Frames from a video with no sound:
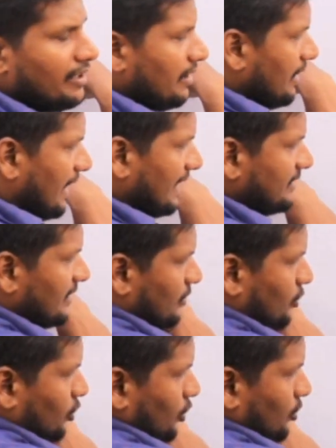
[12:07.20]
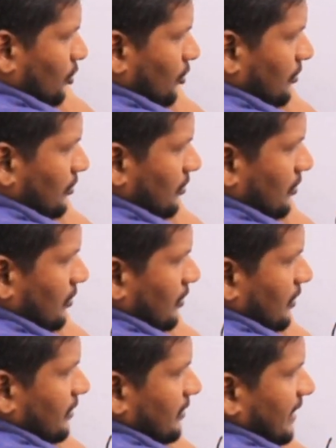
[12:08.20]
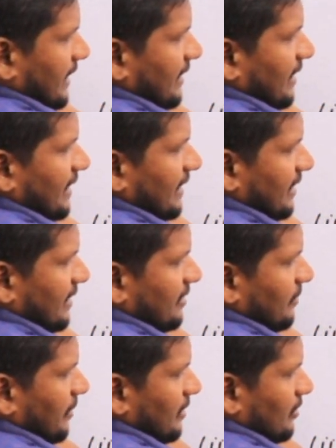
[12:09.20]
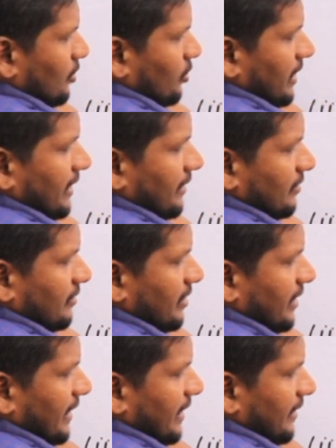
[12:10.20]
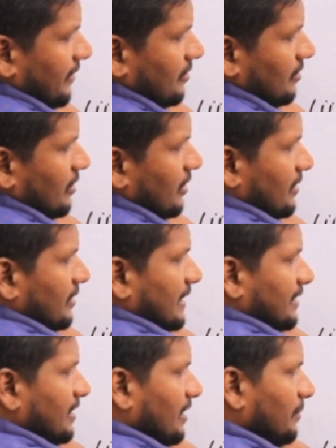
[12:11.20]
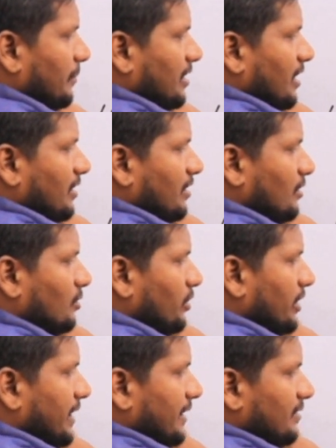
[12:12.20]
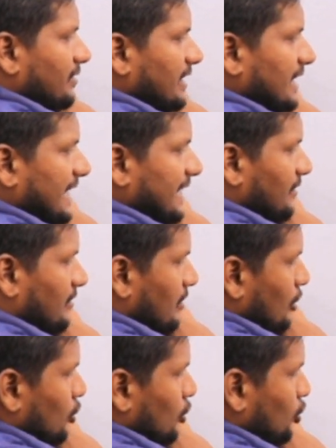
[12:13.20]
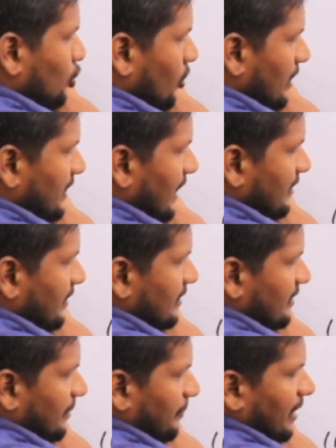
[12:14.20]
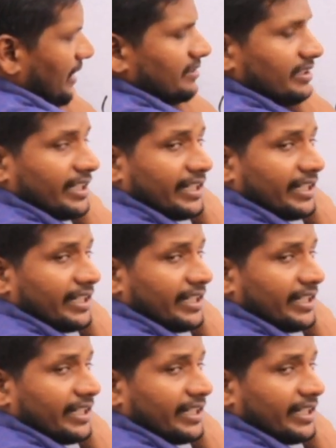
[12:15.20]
ऐसे इसको देखो छ के लिए क्या इस्तेमाल करोगे छः कितने नंबर कट कर दोगे तीन दो हजार किसके पास है